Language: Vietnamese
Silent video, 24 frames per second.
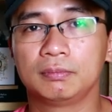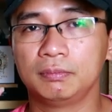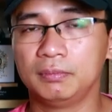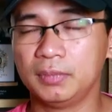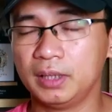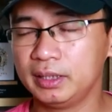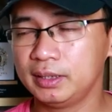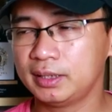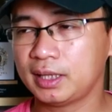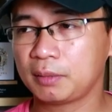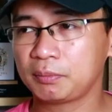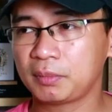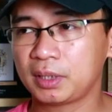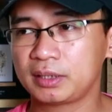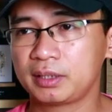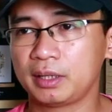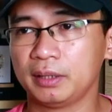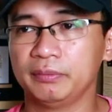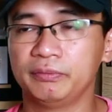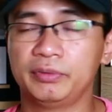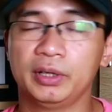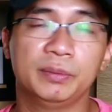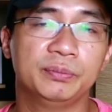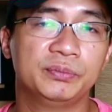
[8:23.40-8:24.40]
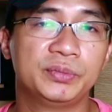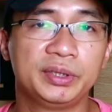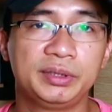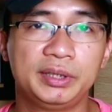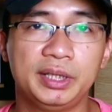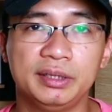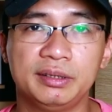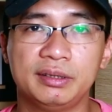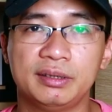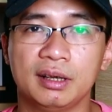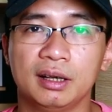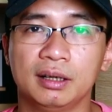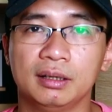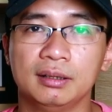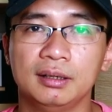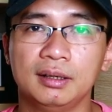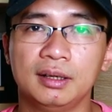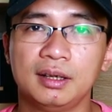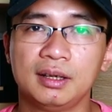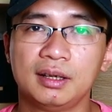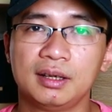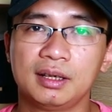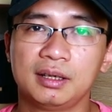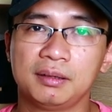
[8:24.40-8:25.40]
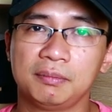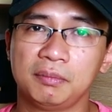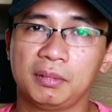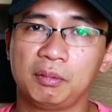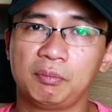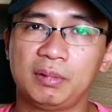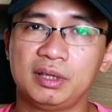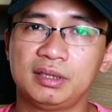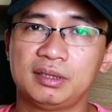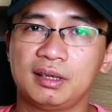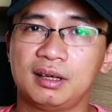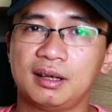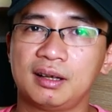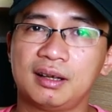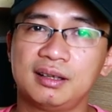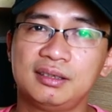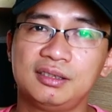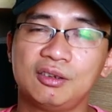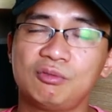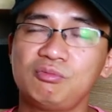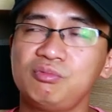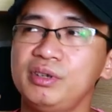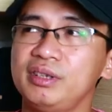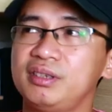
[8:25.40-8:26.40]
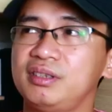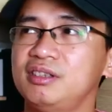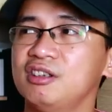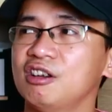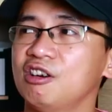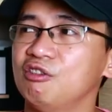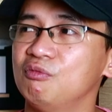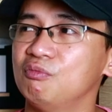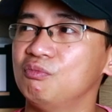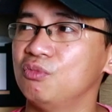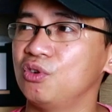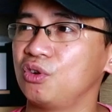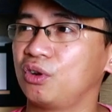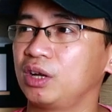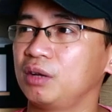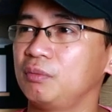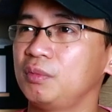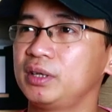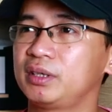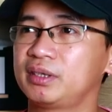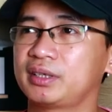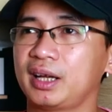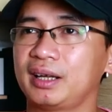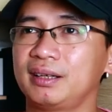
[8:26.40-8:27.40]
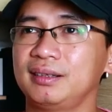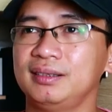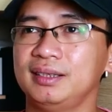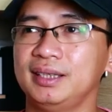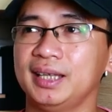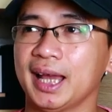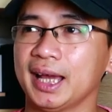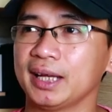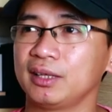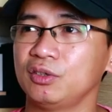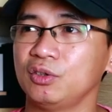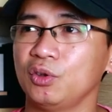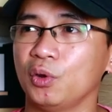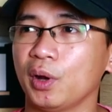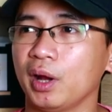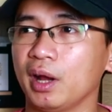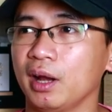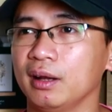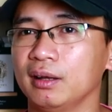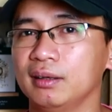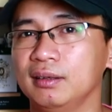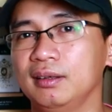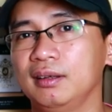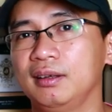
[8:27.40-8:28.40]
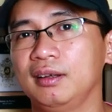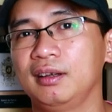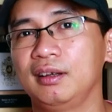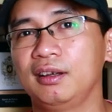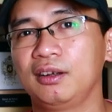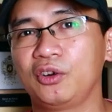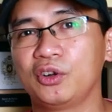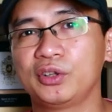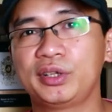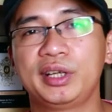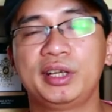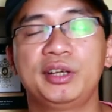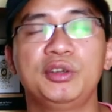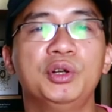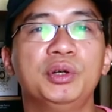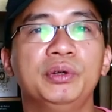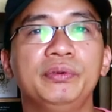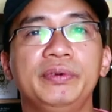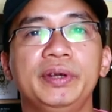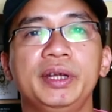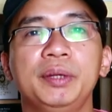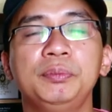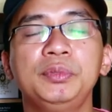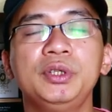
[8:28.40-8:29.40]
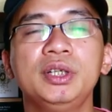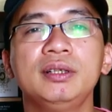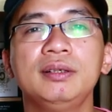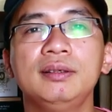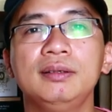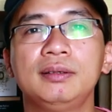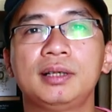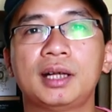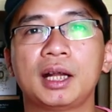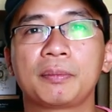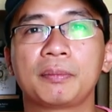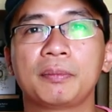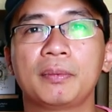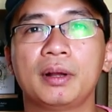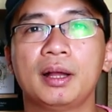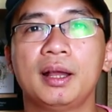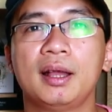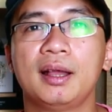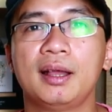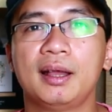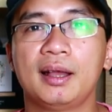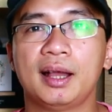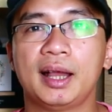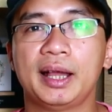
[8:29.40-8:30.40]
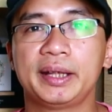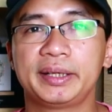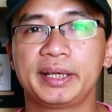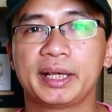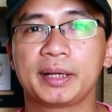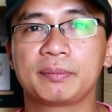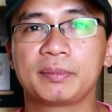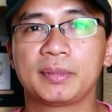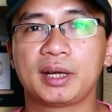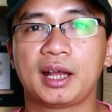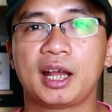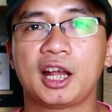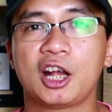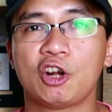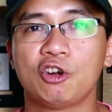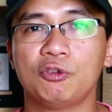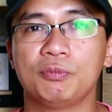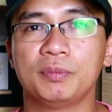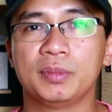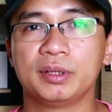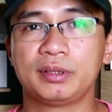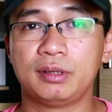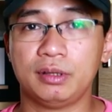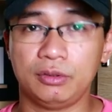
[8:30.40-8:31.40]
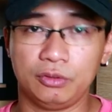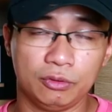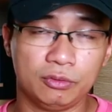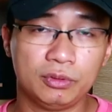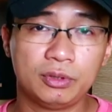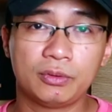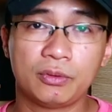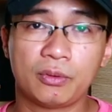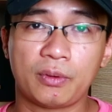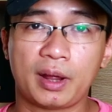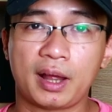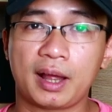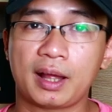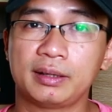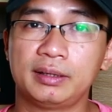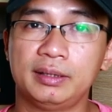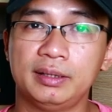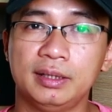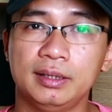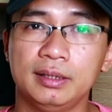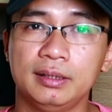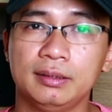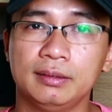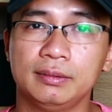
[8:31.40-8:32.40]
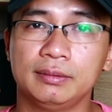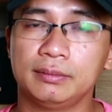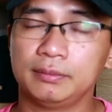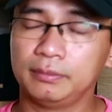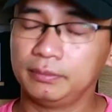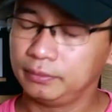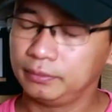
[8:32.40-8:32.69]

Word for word: mới ra mắt sản phẩm trên thị trường, mà bây giờ nó giống như kiểu một cái bức tranh nhạt nhòa. Có thể đối với những các anh em nào mà sử dụng nước hoa thì